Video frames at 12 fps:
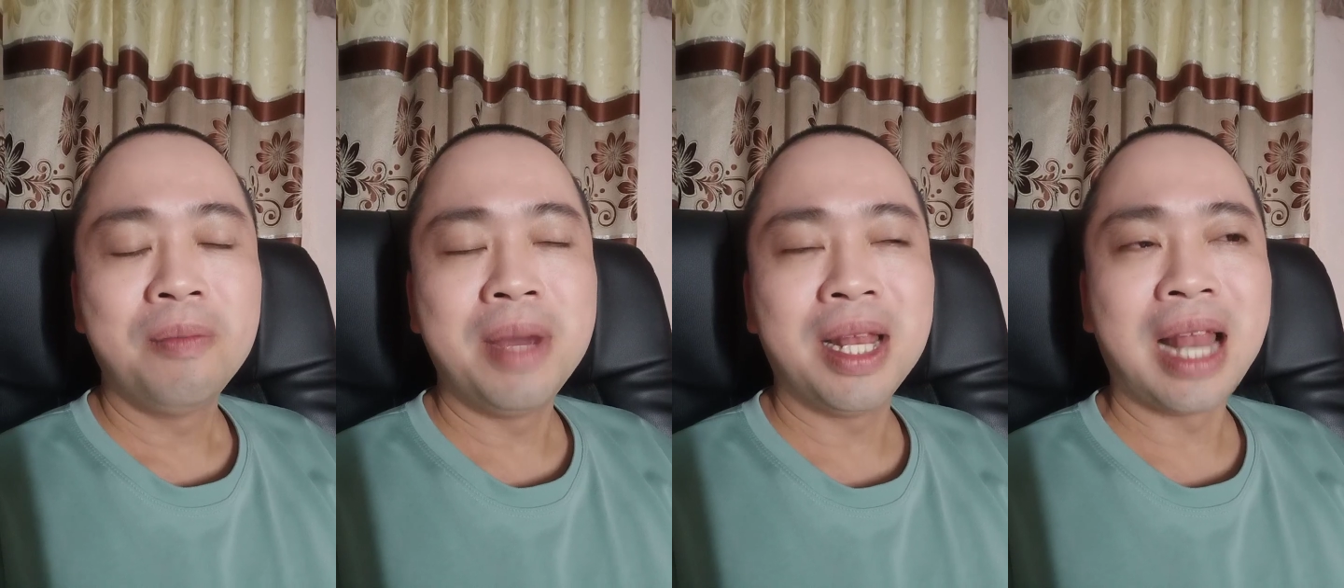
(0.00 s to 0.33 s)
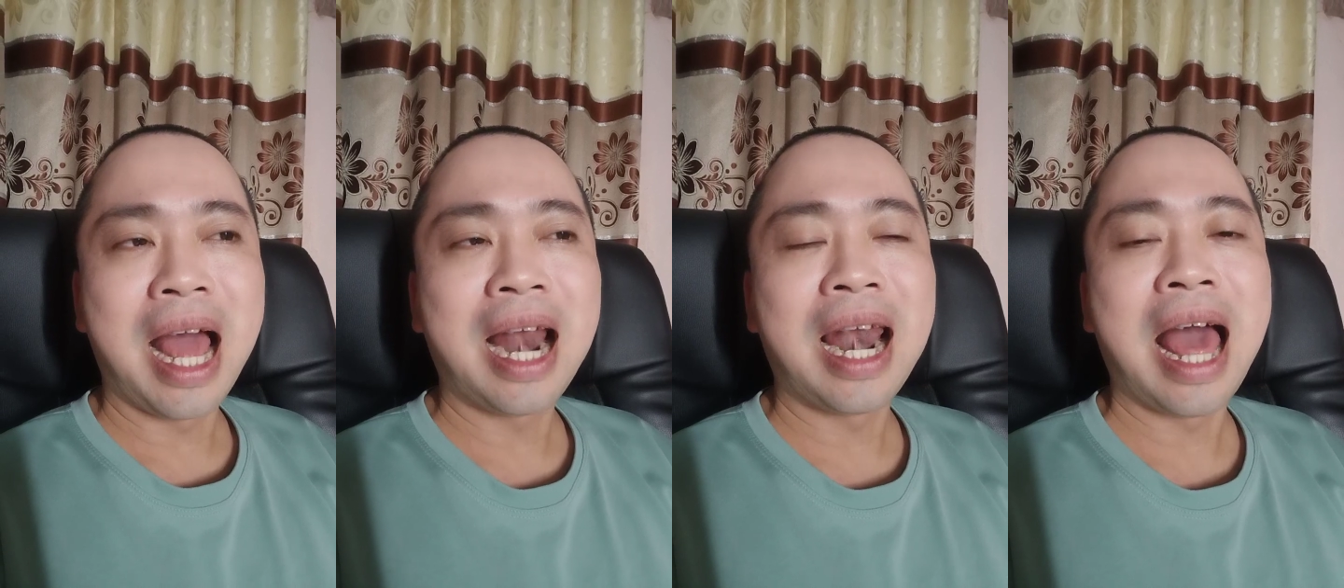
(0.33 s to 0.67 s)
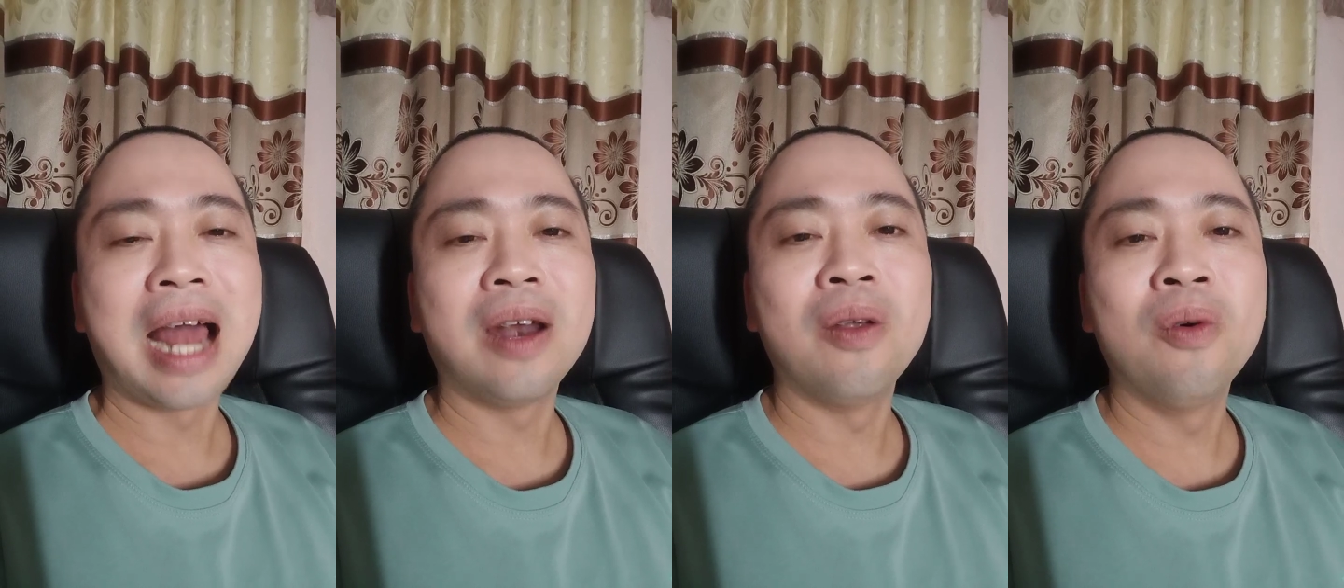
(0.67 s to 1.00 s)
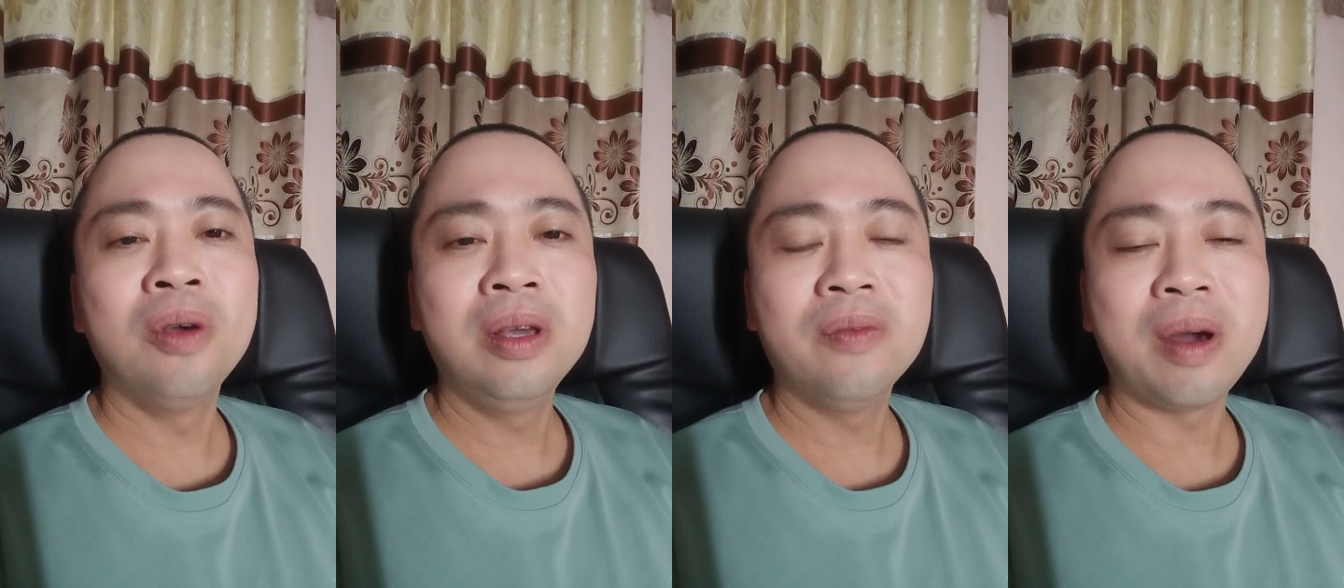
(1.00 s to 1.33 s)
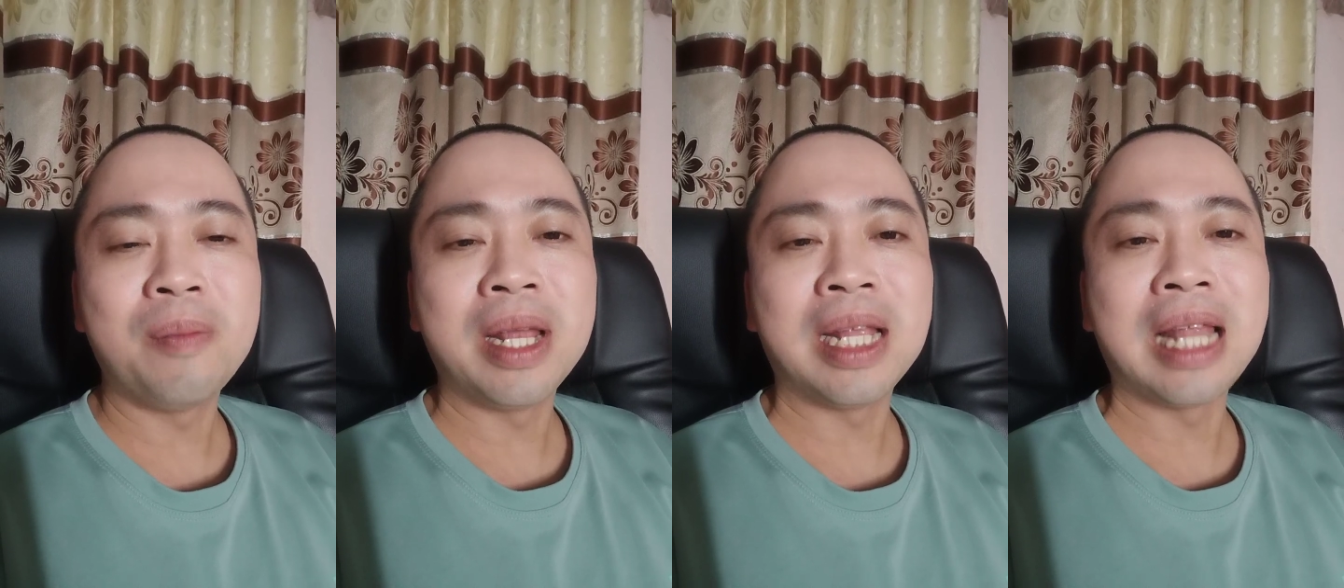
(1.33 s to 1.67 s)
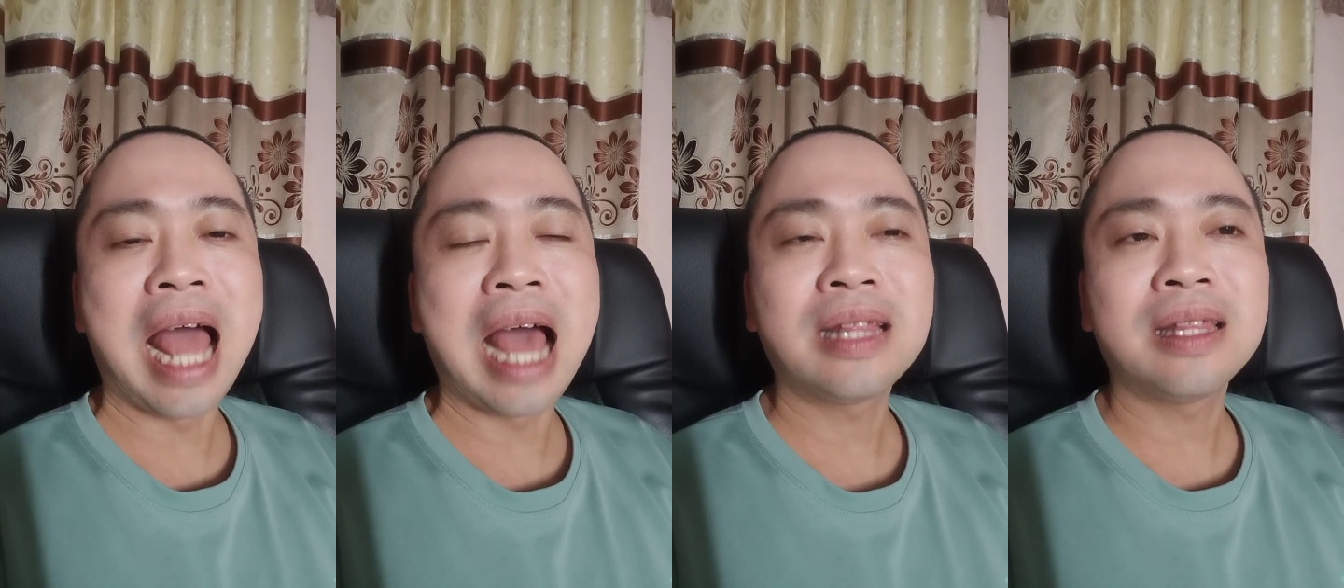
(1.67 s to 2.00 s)
mình đang lạc lối và mình
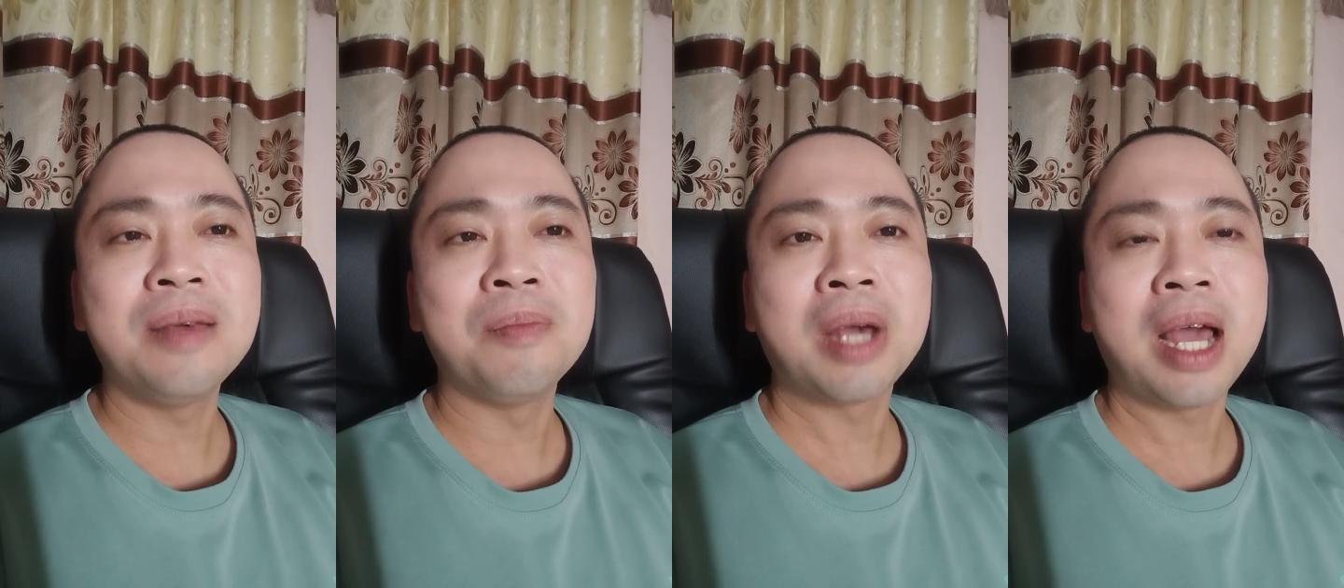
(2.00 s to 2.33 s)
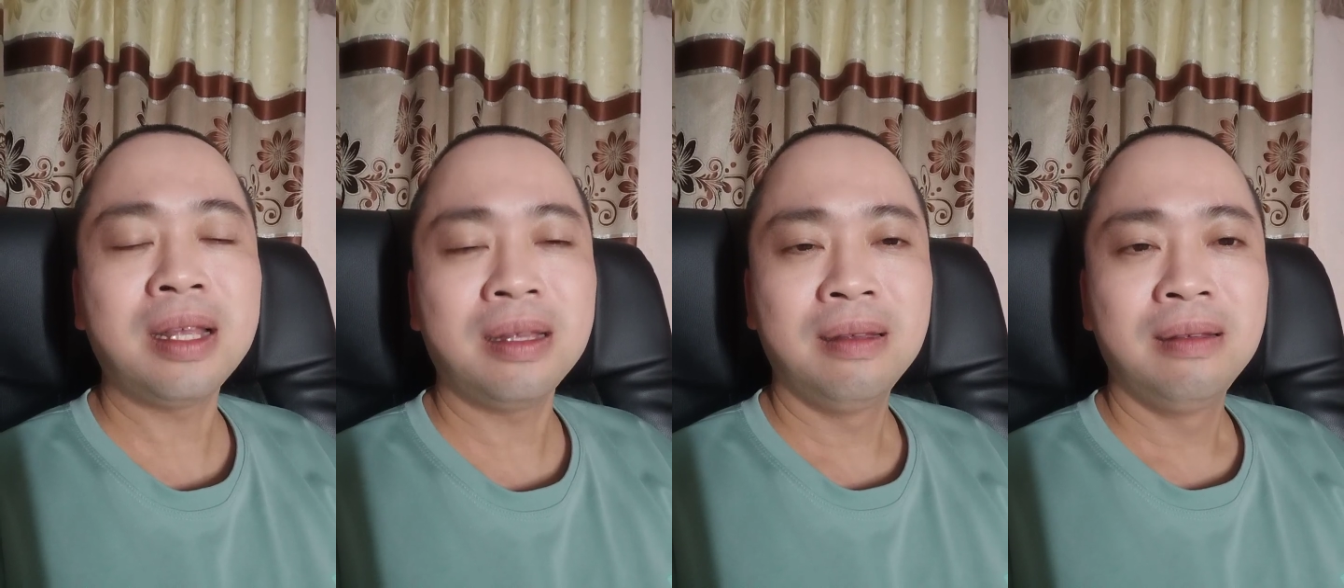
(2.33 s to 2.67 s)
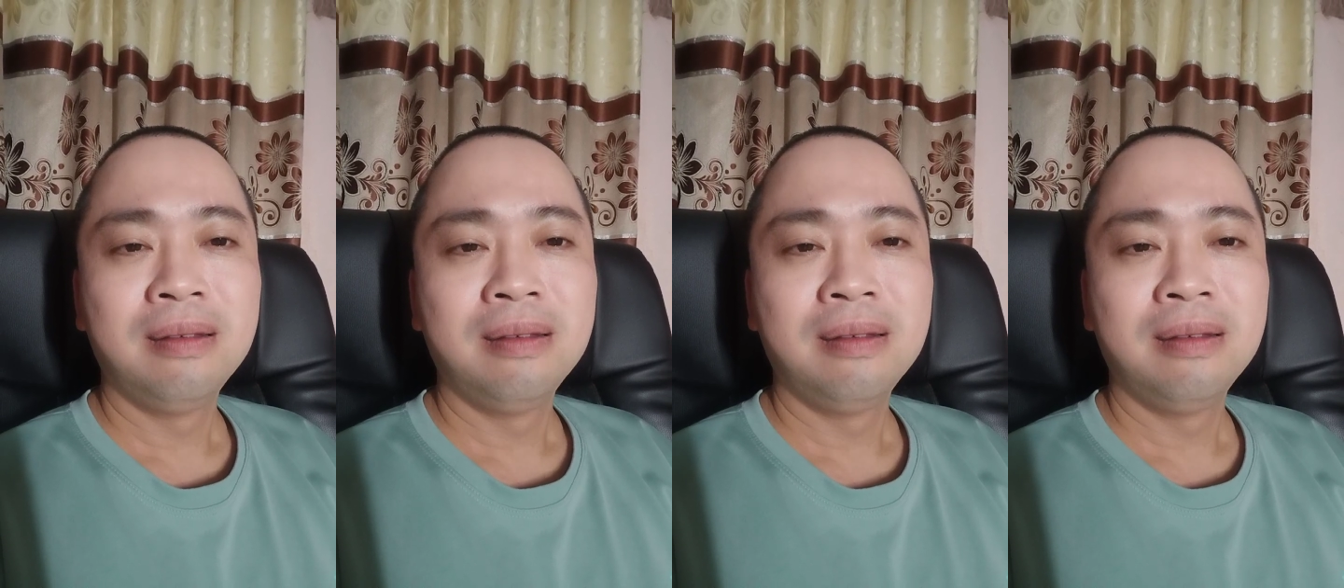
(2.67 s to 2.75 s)
đang tìm cách